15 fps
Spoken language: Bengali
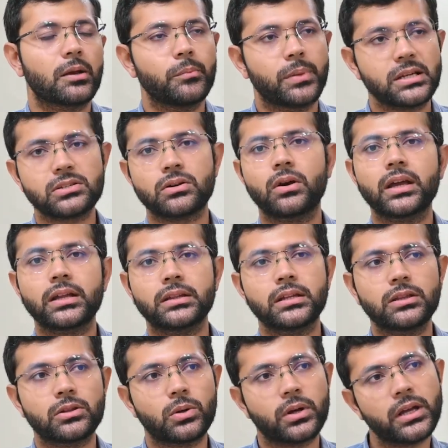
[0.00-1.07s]
বেশ
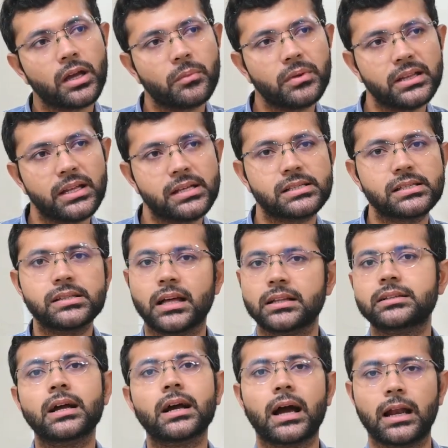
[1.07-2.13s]
কয়েকদিন ধরেই আমি দেখছি
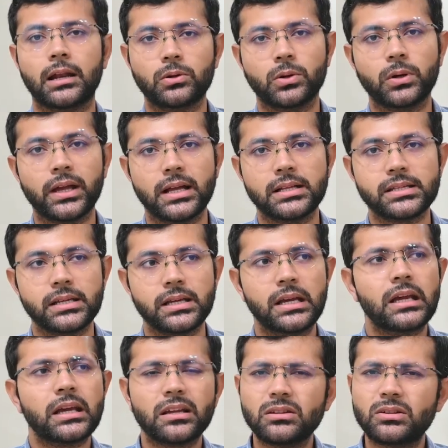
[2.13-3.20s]
দাঁতটা কালো হয়ে আছে
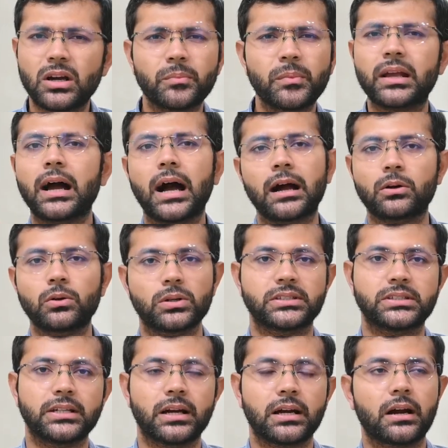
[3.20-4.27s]
কিন্তু আমি গা
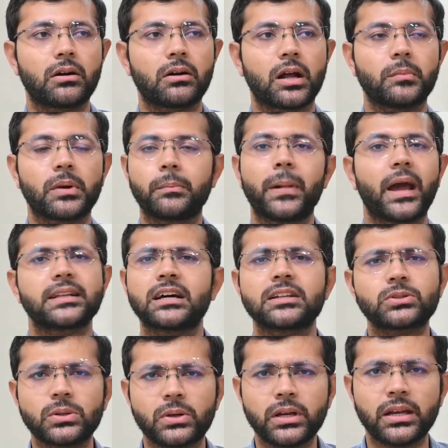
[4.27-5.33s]
করছি না কারণ আমার ব্যথা
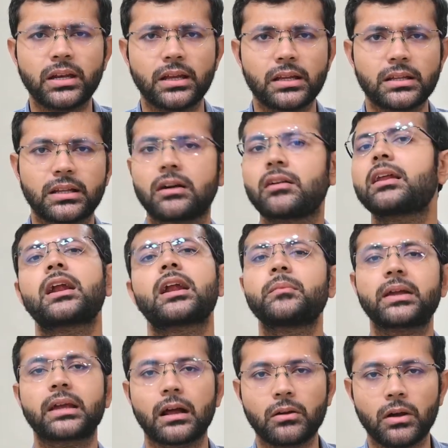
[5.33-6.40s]
তো হয়নি তাহলে আর
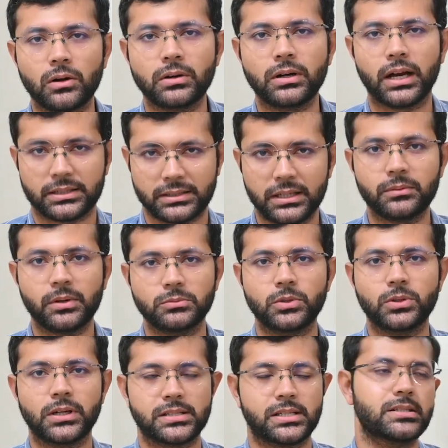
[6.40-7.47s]
আমি কেন এখন
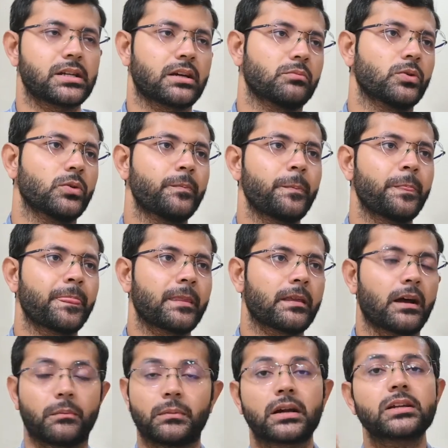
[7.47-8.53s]
ডাক্তারবাবুর কাছে যাবো
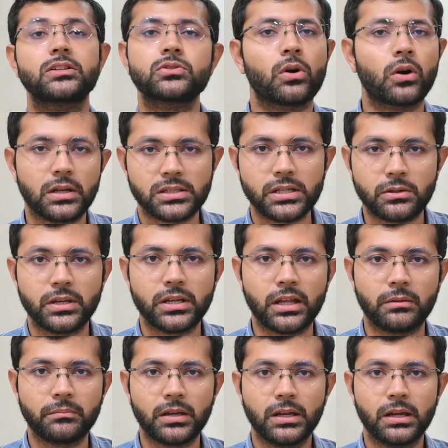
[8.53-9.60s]
আমার কিছু খরচা হয়ে
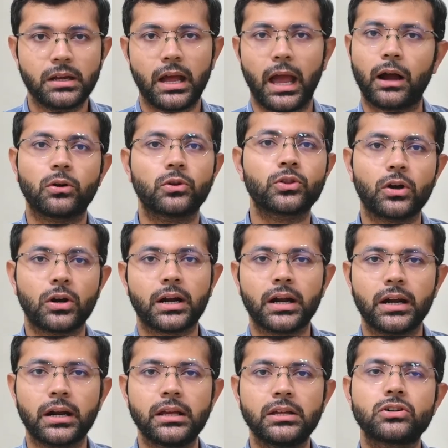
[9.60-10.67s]
যাবে এখন দরকার
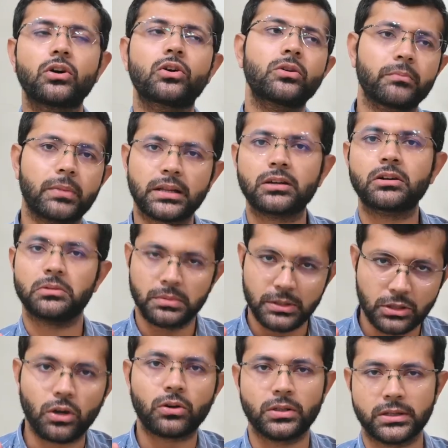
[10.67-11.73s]
নেই যখন ব্যথা হবে
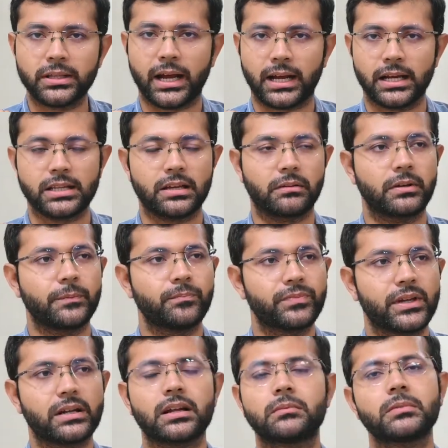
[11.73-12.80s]
তখন দেখা যাবে
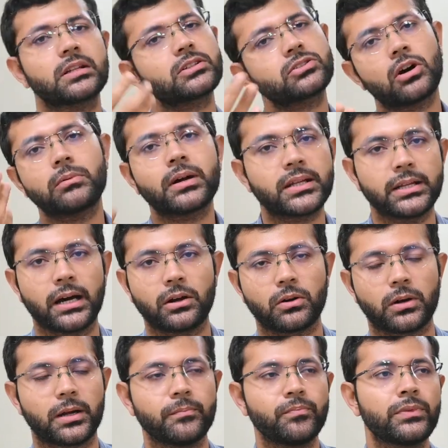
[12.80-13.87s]
এটা আমাদের সবারই
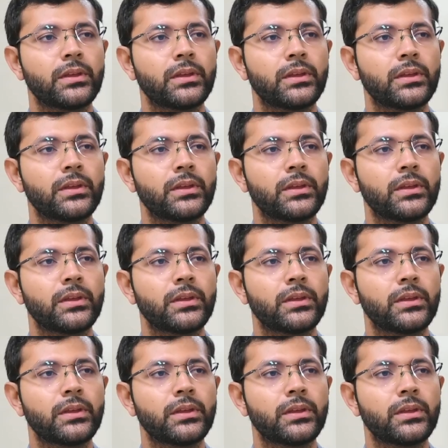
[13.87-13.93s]
ধারণা